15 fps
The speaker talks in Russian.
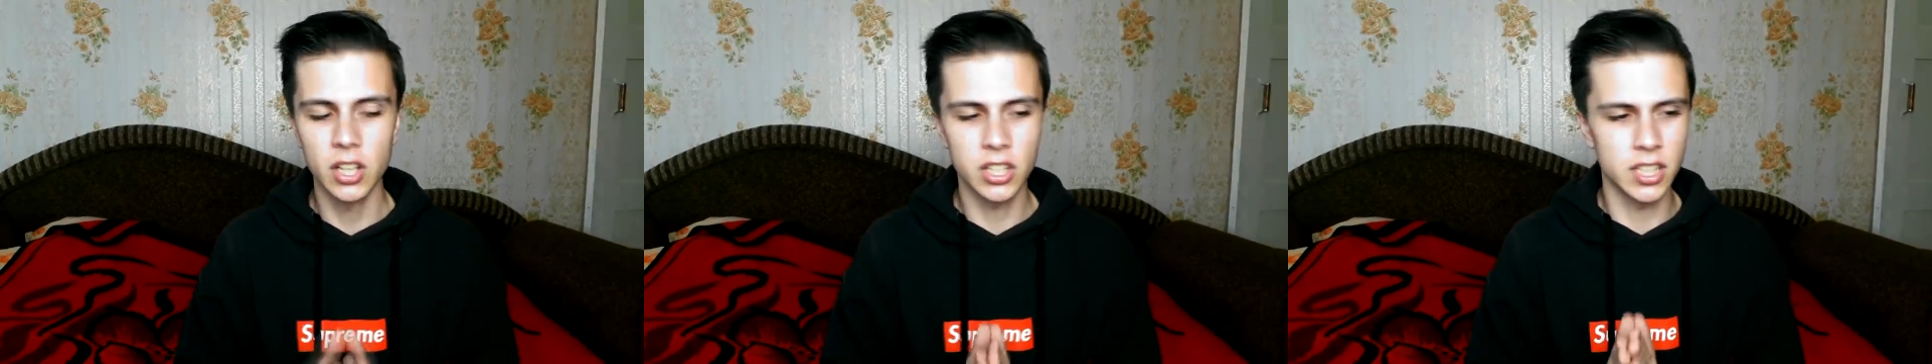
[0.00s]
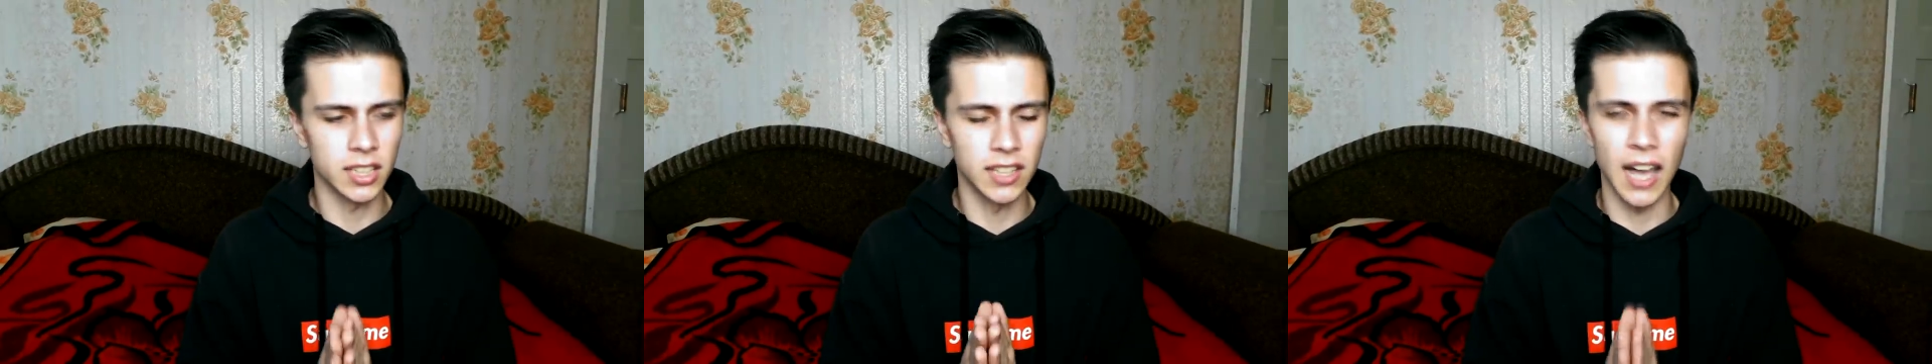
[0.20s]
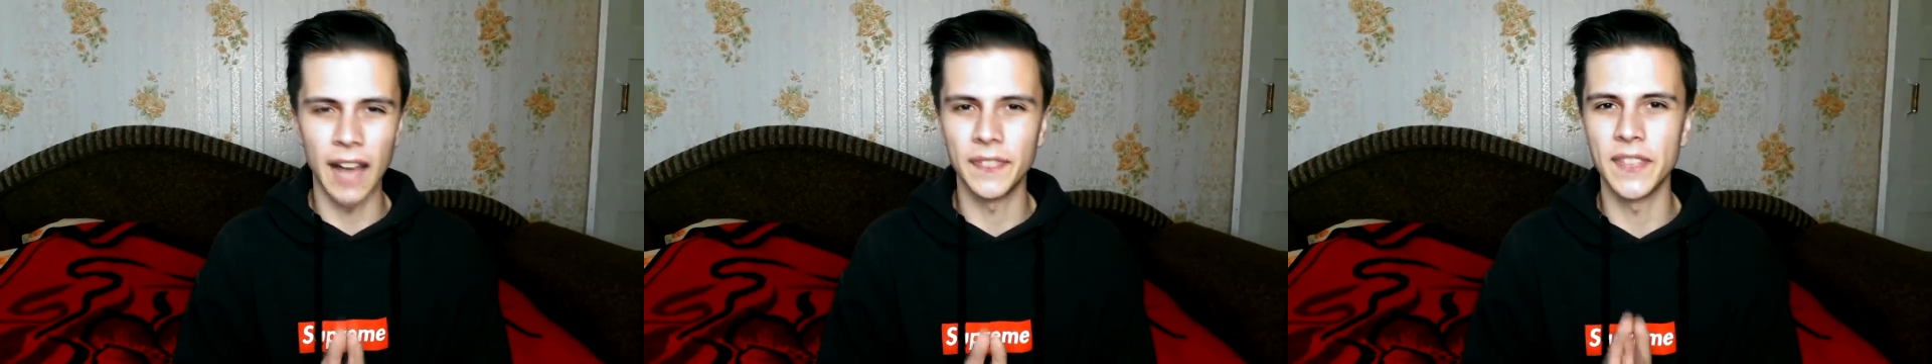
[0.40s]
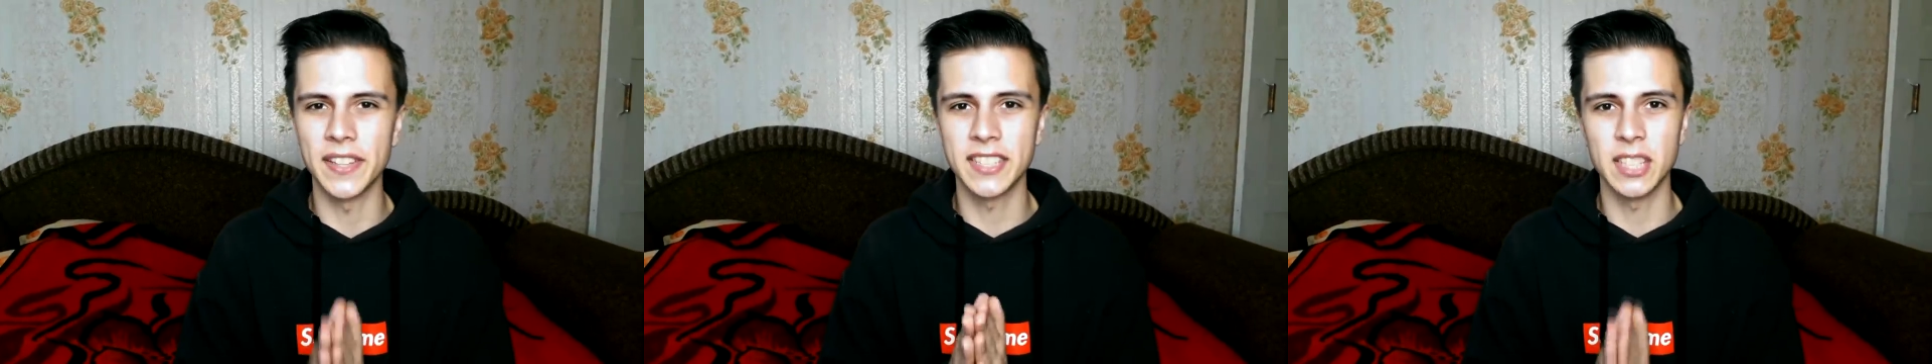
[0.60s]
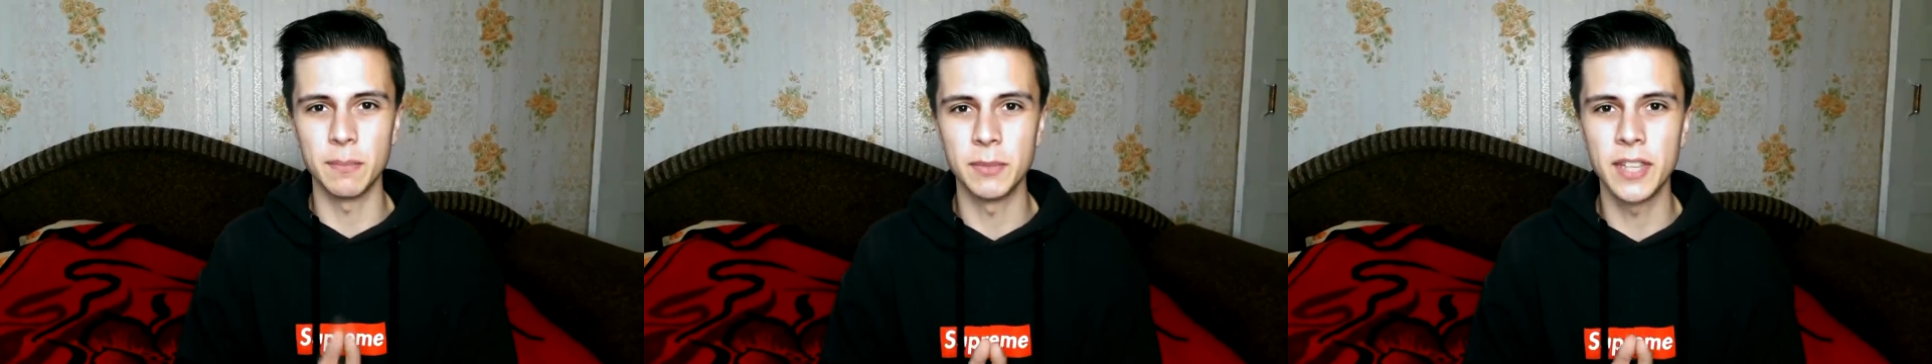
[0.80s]
Жила одна
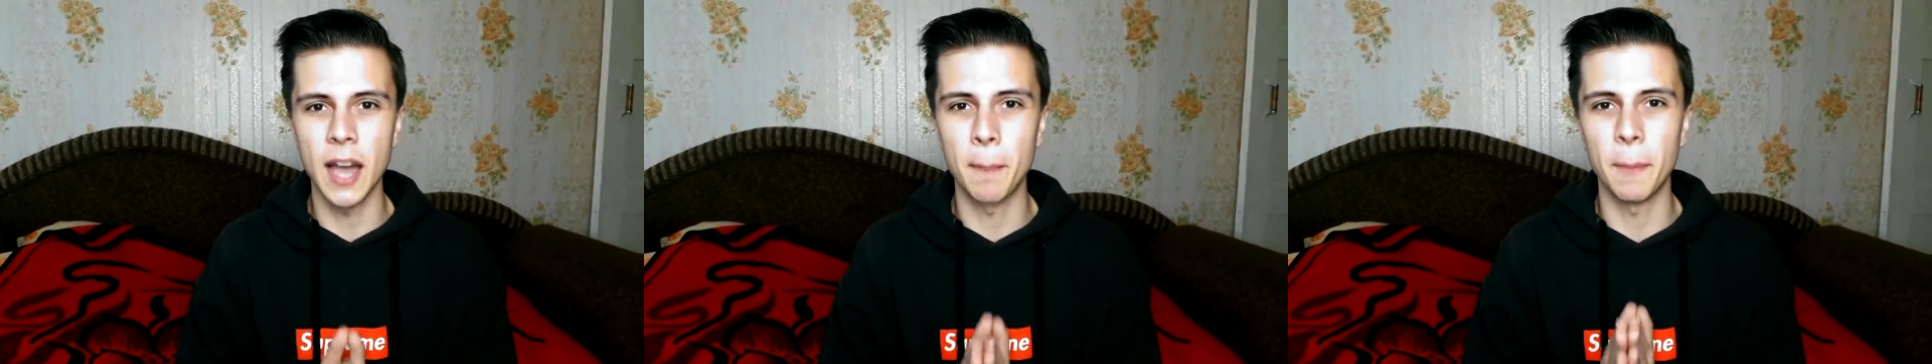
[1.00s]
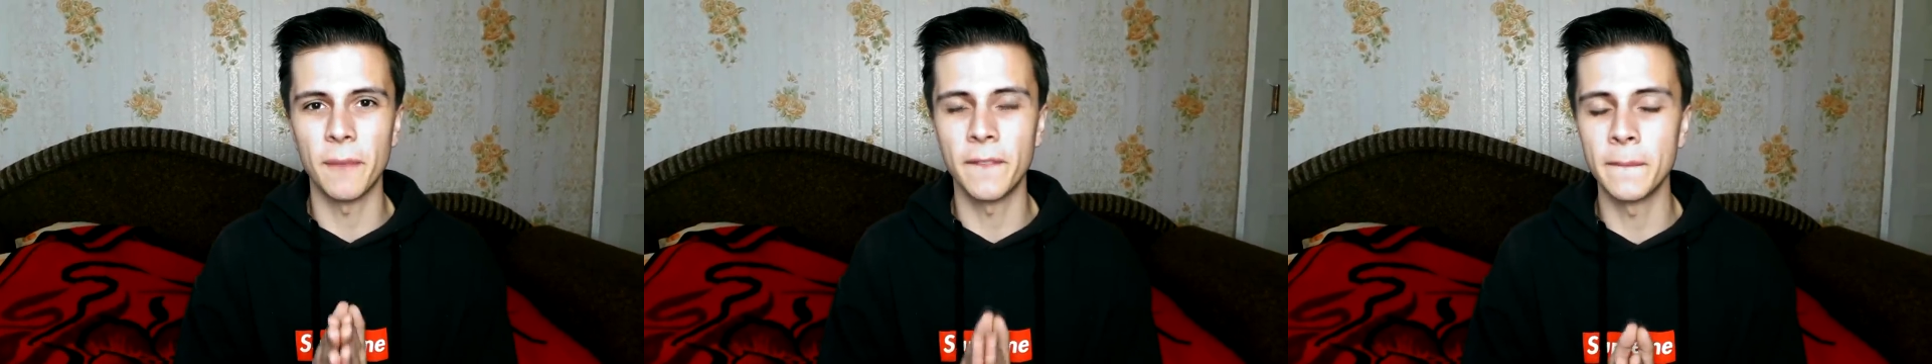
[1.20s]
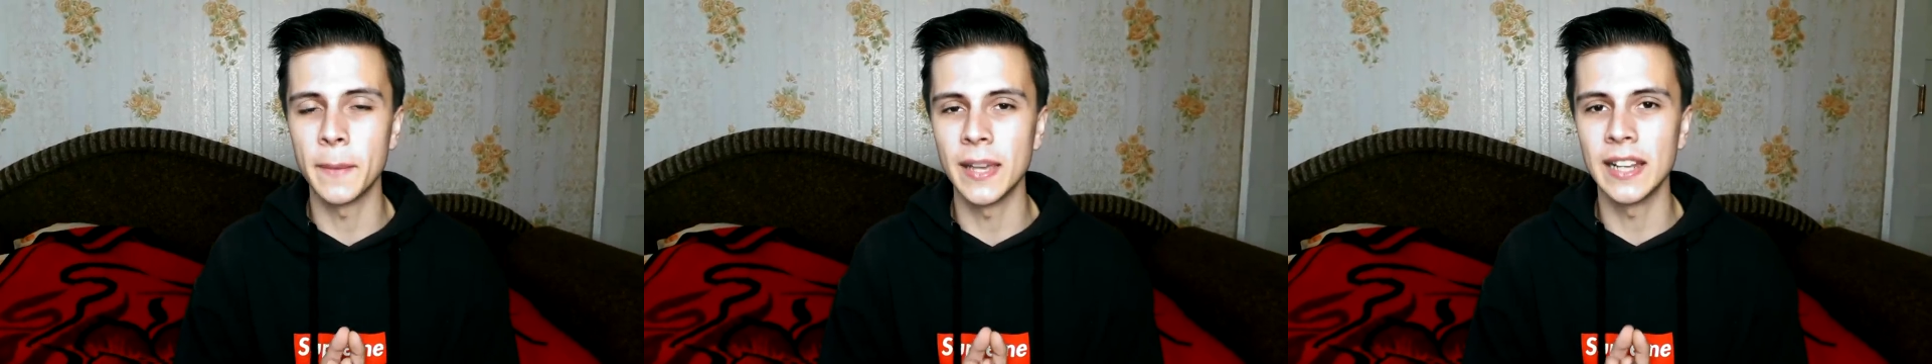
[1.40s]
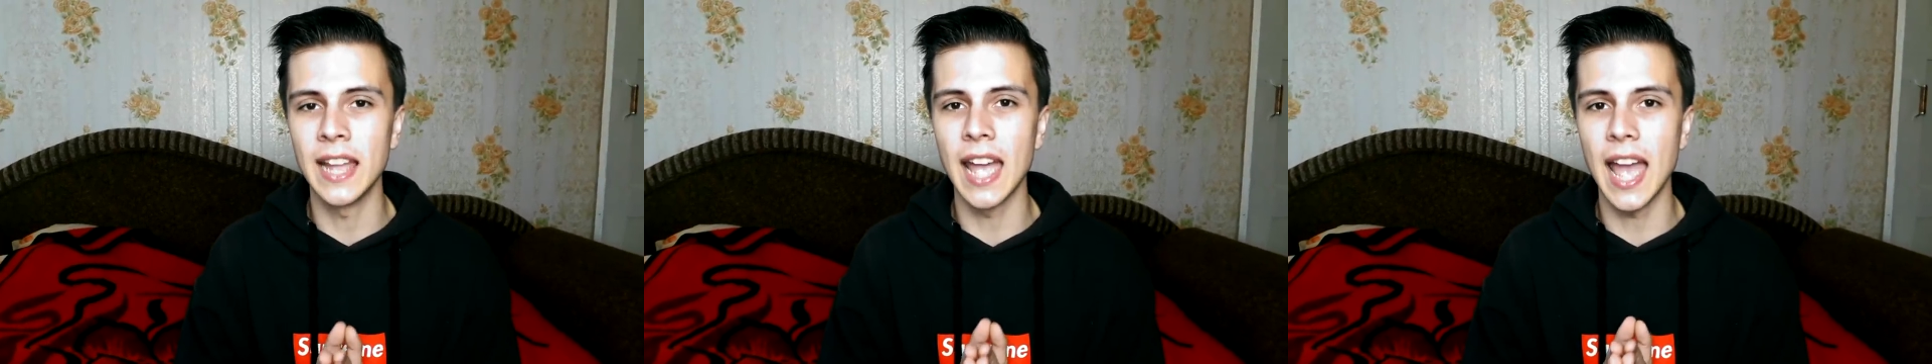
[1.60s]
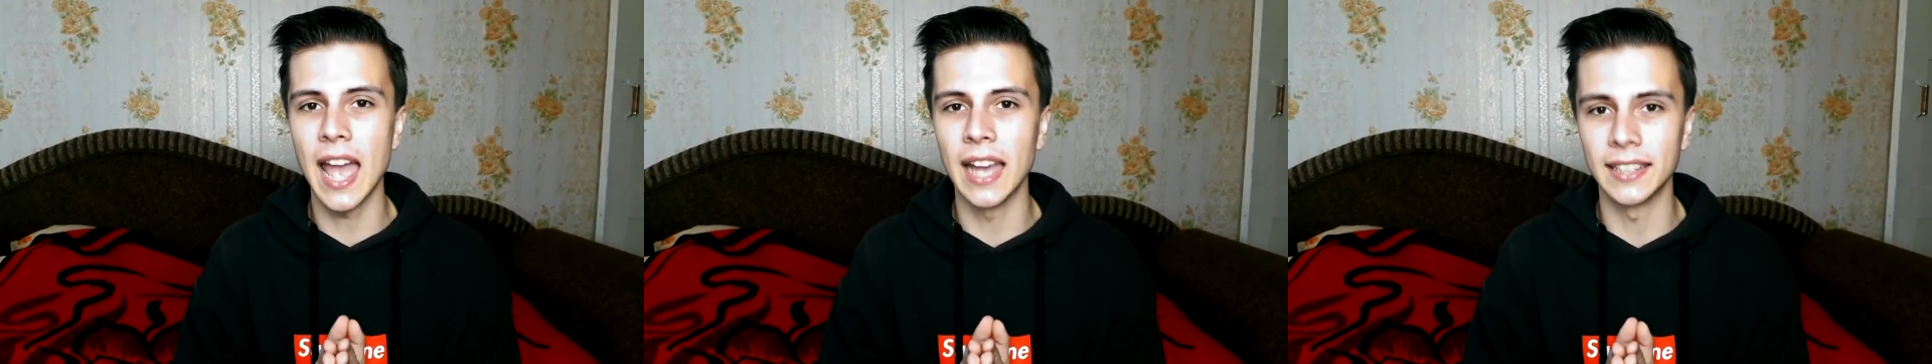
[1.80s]
семья семья по
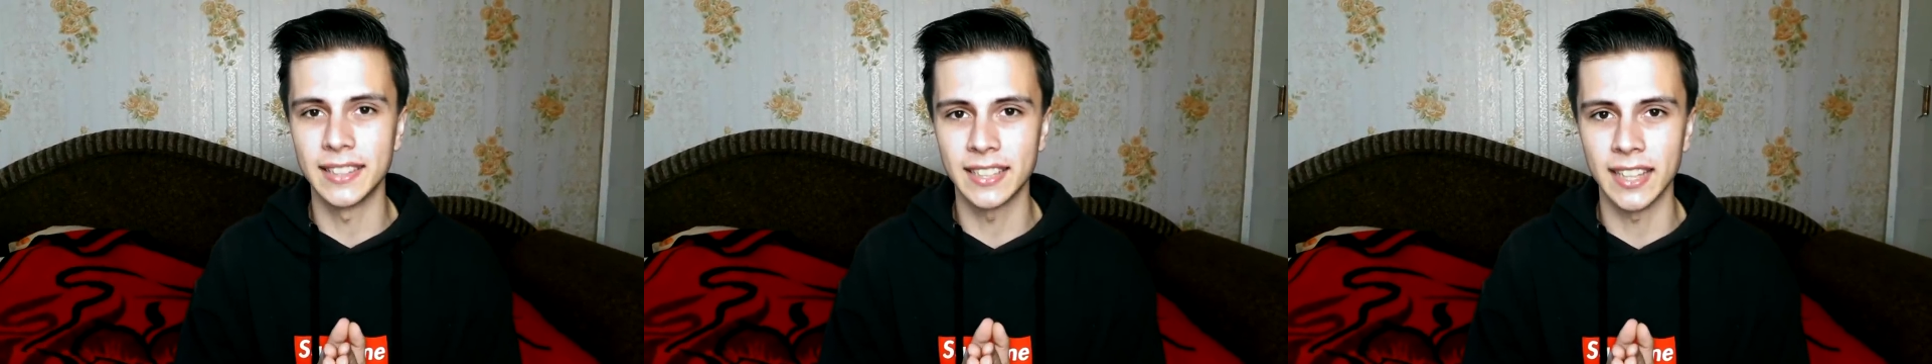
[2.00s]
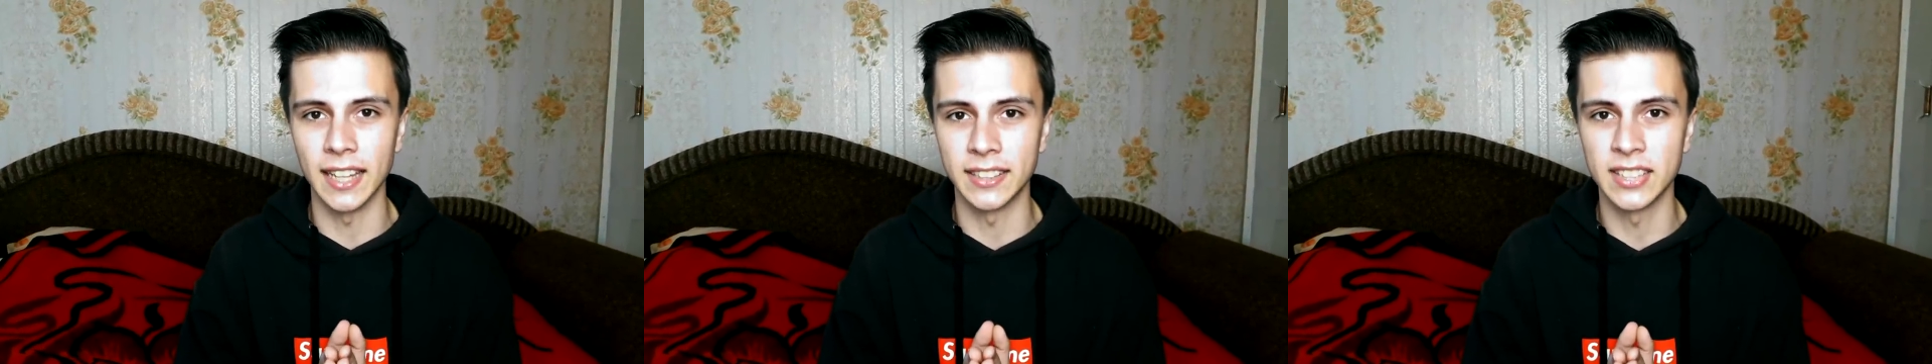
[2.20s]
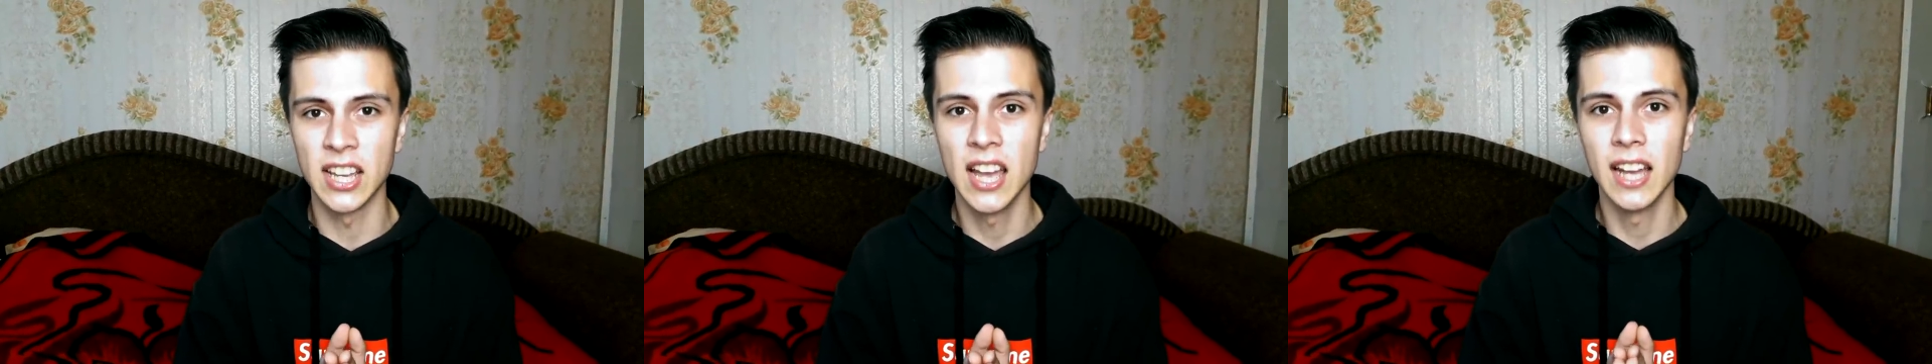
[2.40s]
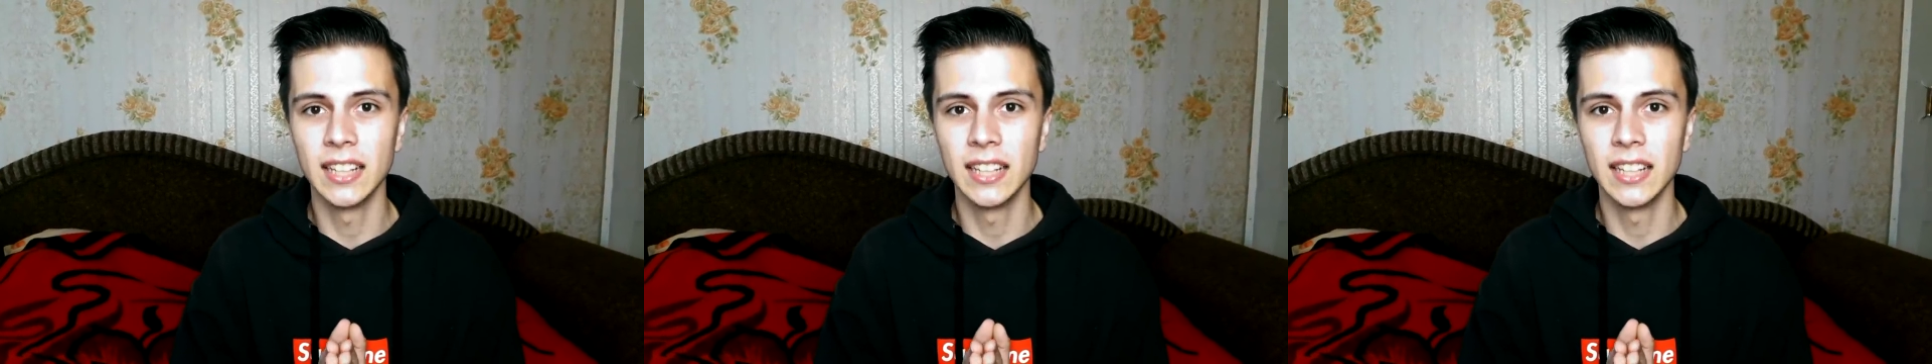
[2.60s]
фамилии Эдхед.